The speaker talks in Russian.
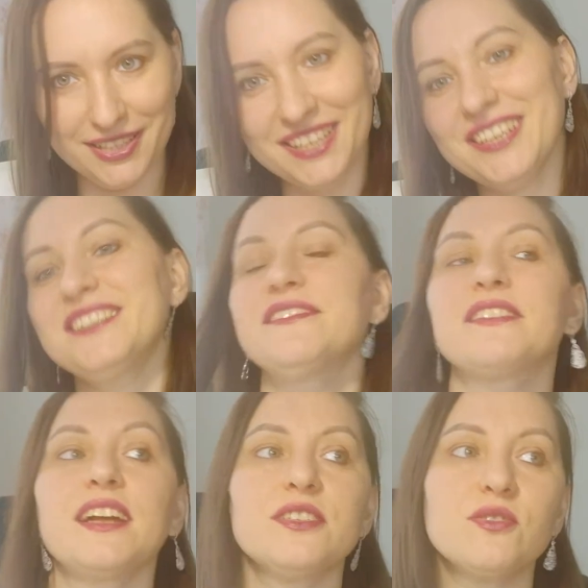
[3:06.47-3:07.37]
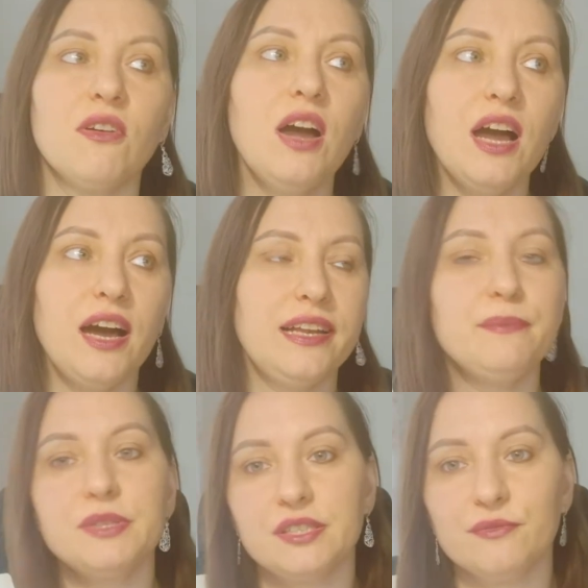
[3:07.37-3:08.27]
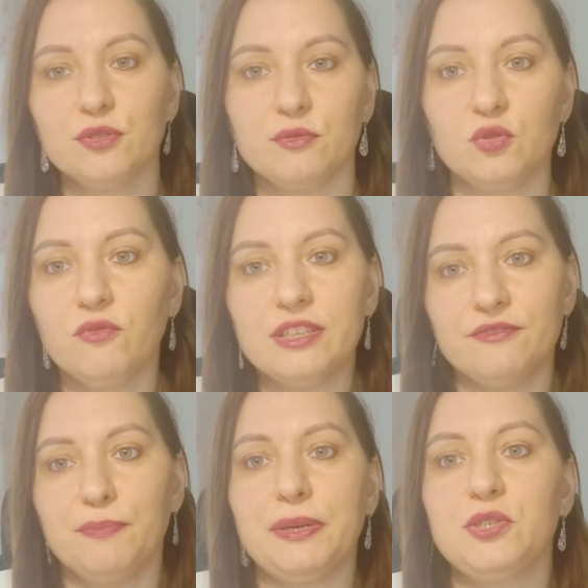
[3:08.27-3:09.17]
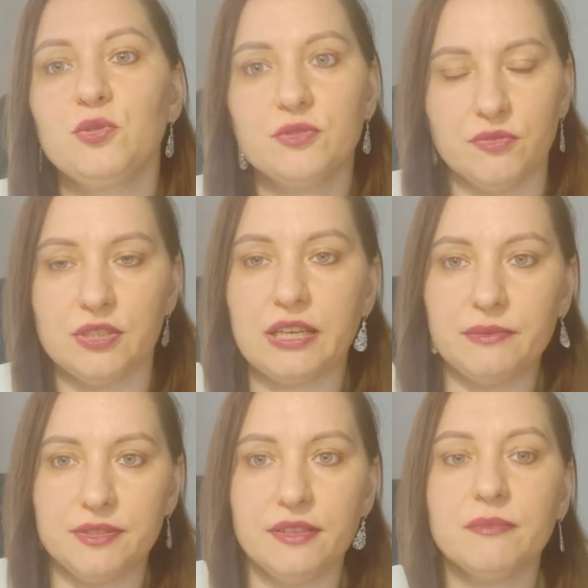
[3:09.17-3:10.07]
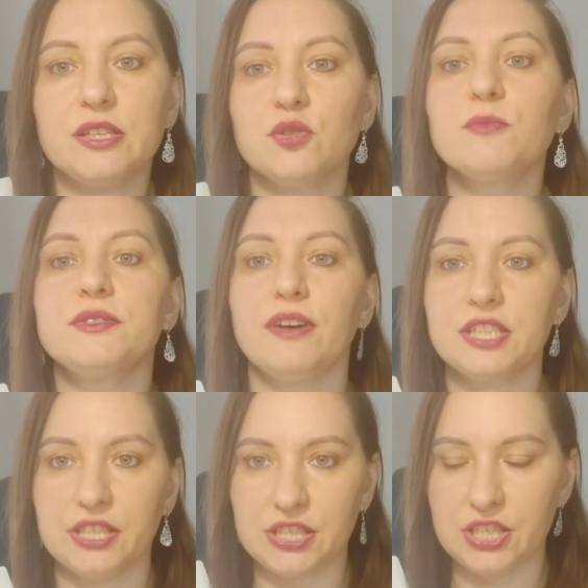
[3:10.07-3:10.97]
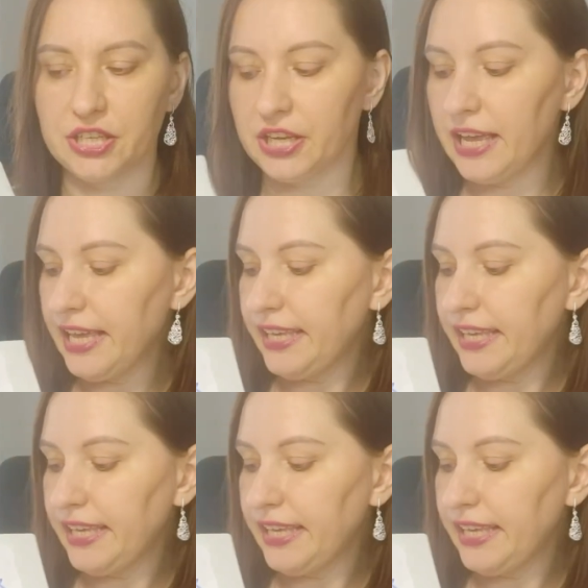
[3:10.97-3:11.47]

тыкаете в краску, либо же вот вы почувствуете, каким цветом должно быть ваше решение.